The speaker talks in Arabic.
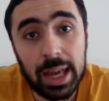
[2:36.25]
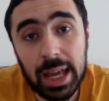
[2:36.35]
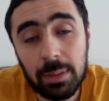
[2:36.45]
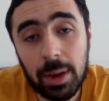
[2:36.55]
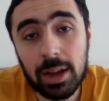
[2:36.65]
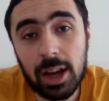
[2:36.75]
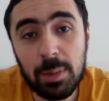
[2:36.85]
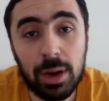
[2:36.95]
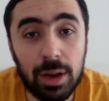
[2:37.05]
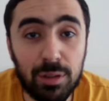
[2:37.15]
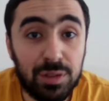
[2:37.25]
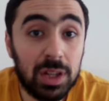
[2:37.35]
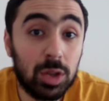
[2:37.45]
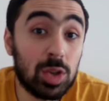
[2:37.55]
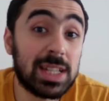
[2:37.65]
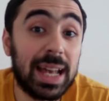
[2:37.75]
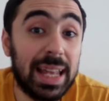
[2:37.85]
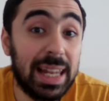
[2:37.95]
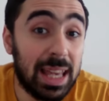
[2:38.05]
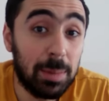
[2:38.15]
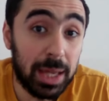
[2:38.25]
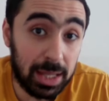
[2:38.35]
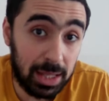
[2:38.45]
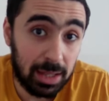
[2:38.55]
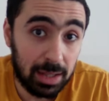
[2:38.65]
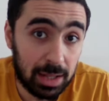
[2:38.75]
هنا بقى كايبا في النسخه الياباني